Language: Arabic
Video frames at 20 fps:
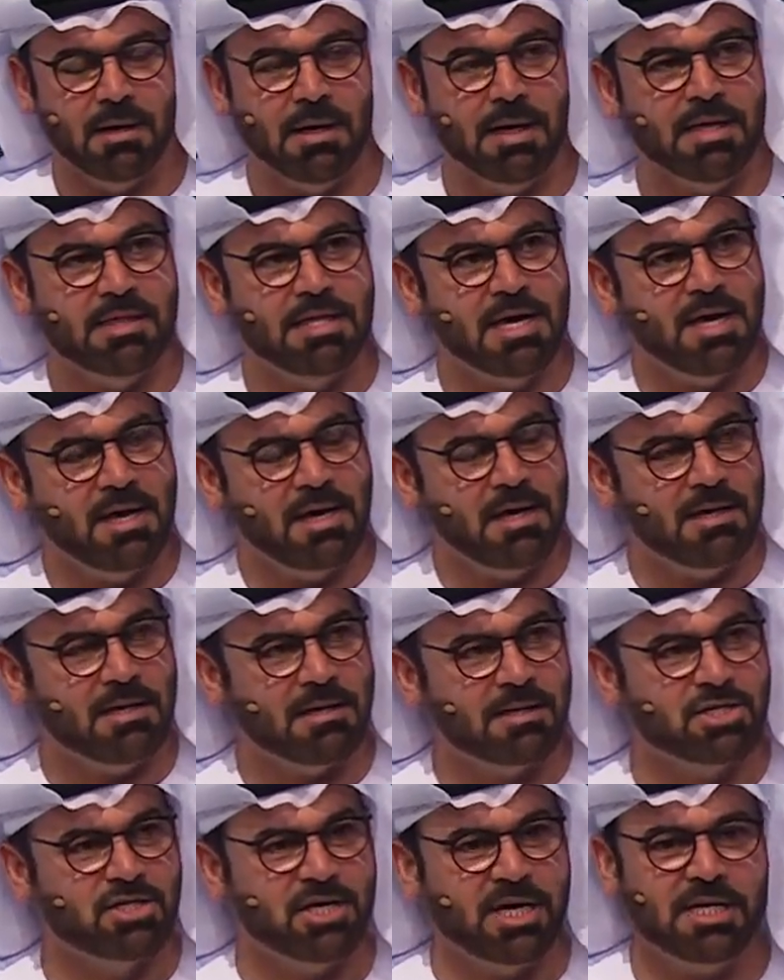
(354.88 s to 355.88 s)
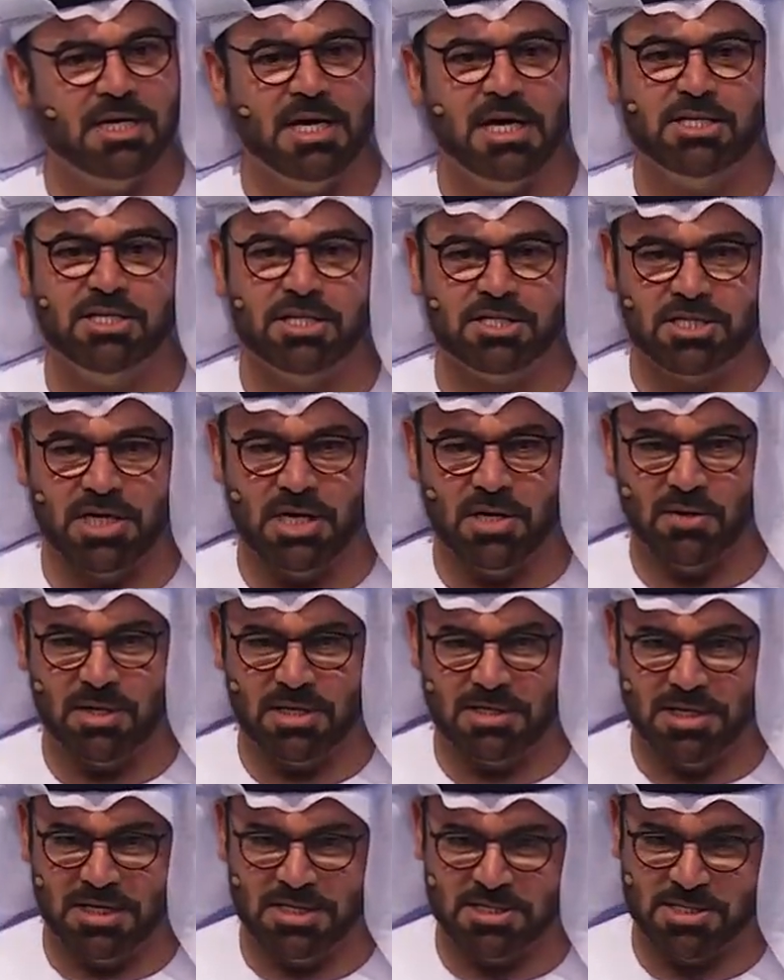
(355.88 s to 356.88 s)
إذا رجعنا عشر
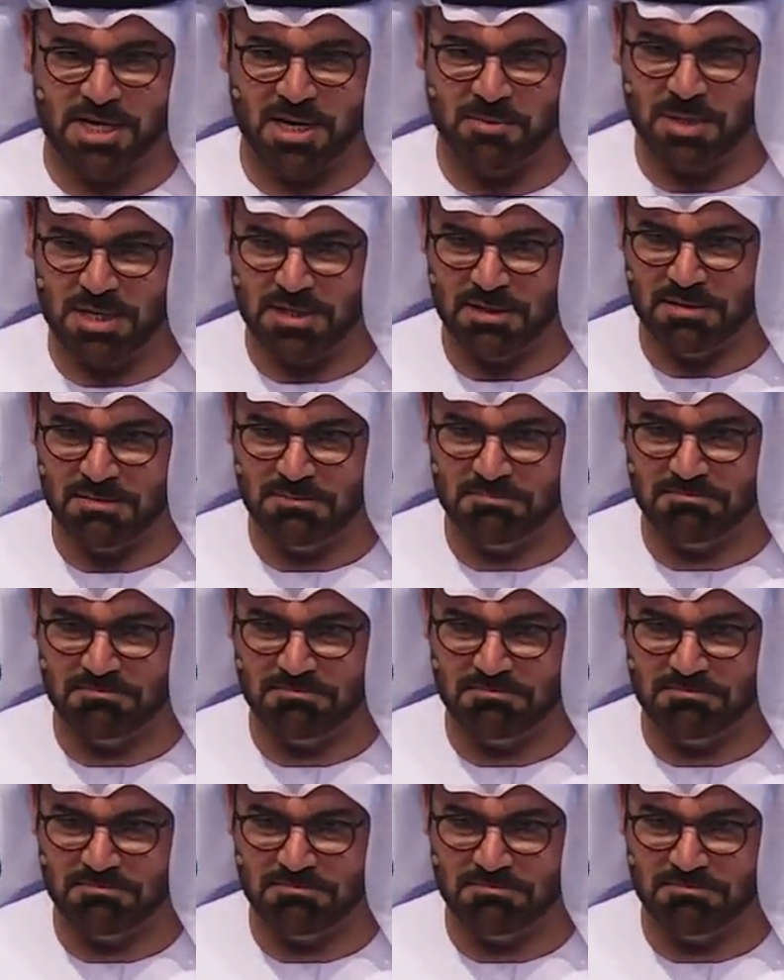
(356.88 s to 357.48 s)
سنوات إلى السابق